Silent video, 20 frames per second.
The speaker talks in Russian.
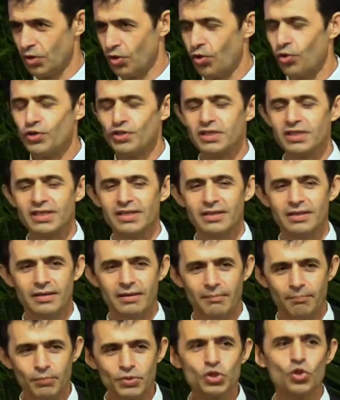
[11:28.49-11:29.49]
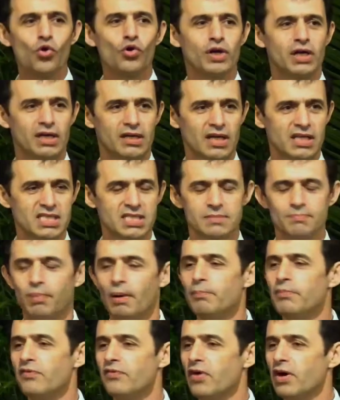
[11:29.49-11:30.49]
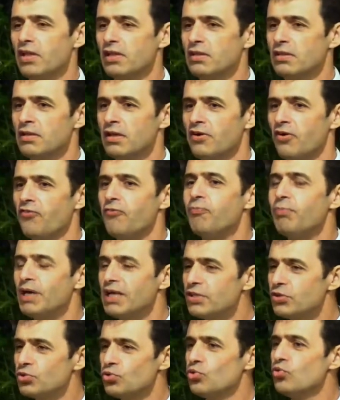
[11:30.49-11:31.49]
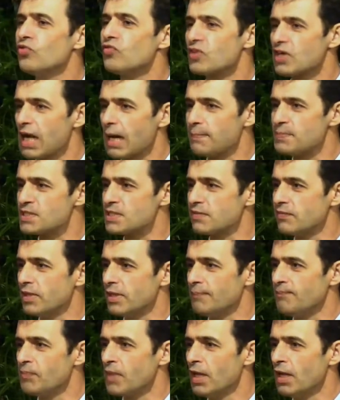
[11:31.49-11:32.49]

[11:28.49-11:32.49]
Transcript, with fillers: Он много раз побывал в плену, в рабстве.